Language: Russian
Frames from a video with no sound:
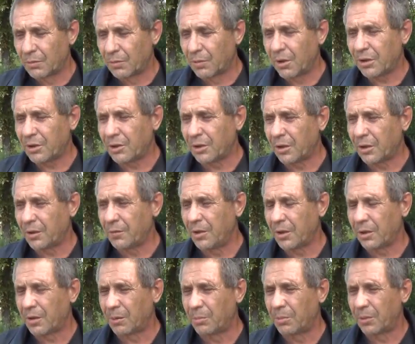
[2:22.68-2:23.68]
Два
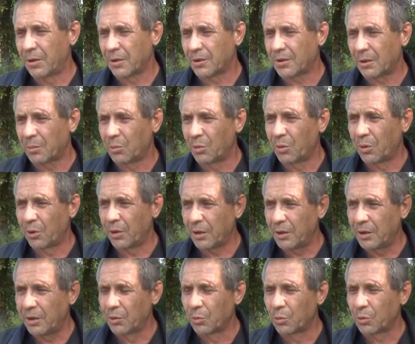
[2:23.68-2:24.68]
человека было со мной,
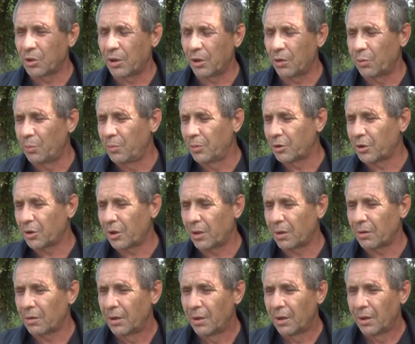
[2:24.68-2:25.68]
один уже
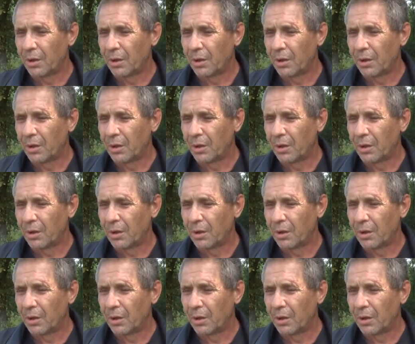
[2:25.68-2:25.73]
убежал,